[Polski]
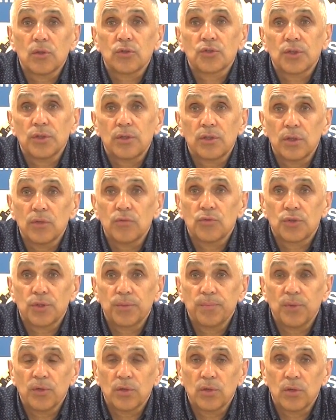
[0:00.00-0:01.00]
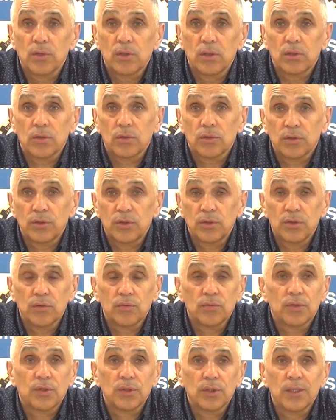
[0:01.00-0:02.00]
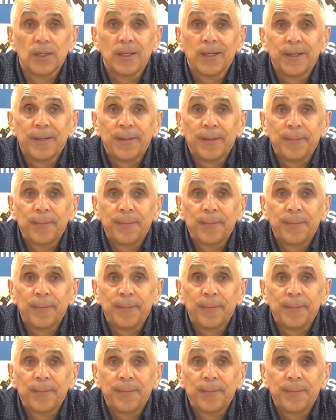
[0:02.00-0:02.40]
to życie uczy pokory, to życie uczy